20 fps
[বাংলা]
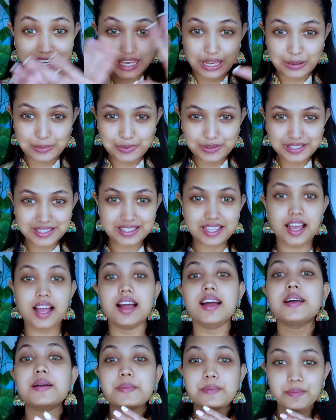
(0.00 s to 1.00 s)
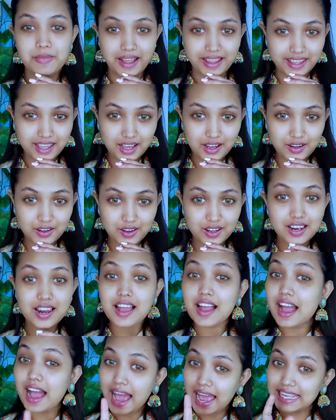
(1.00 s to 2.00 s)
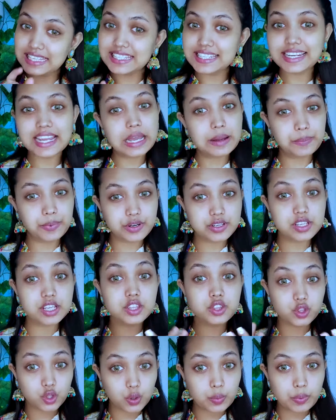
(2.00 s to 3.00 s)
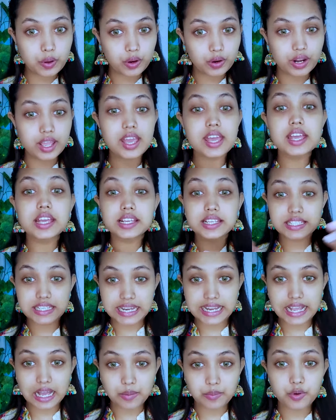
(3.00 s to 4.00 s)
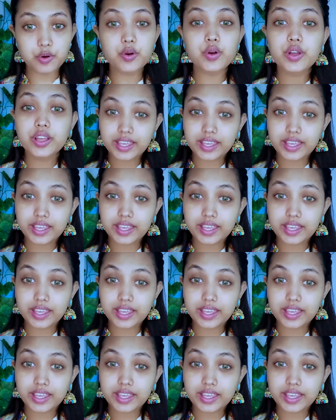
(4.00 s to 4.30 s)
কি অবস্থা মাইয়া হাগল আজকে এই পড়ছে তুম করে শেখামু